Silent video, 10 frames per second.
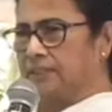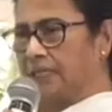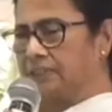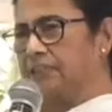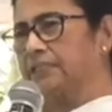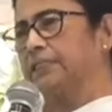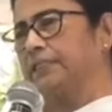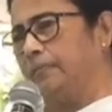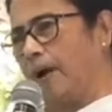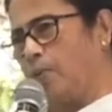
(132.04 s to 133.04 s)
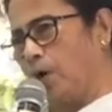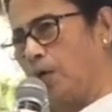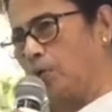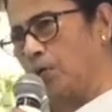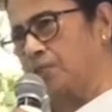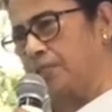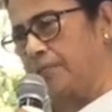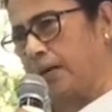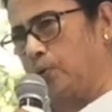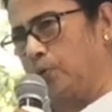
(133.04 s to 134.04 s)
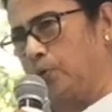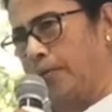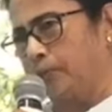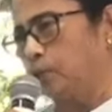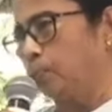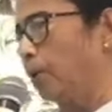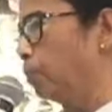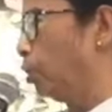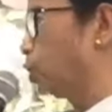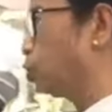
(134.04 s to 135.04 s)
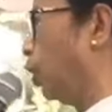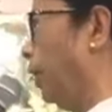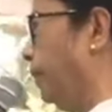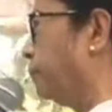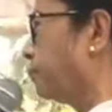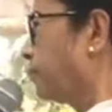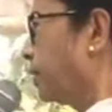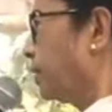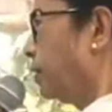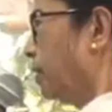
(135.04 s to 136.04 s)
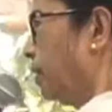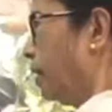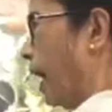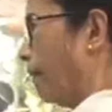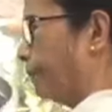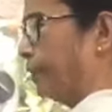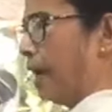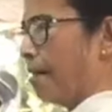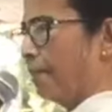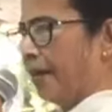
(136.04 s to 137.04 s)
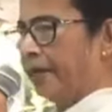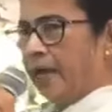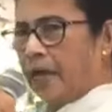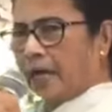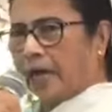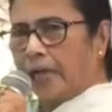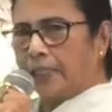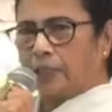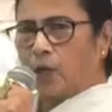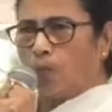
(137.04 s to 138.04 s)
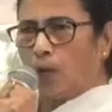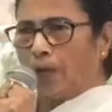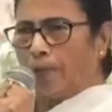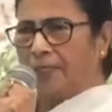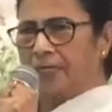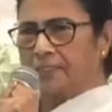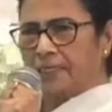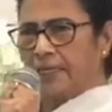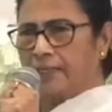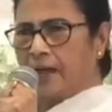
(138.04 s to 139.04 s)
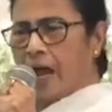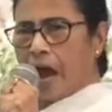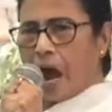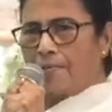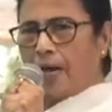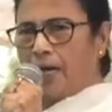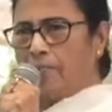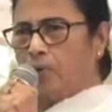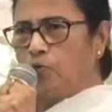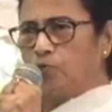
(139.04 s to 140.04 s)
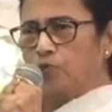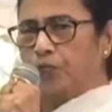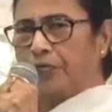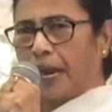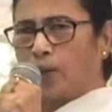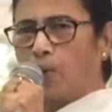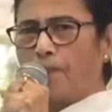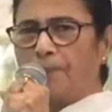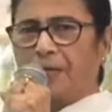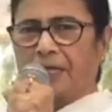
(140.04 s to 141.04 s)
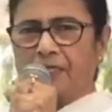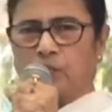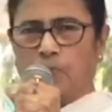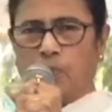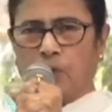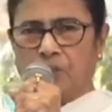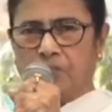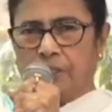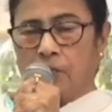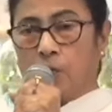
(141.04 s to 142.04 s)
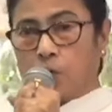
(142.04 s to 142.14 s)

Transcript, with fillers: তার সাথে কি ব্যবহার করেছেন মাননীয় রাজ্যপাল মহাশয় আপনি আমায় কালকেও বলে পাঠিয়েছেন আমার মন্ত্রী কেন আপনাকে সব বলেছে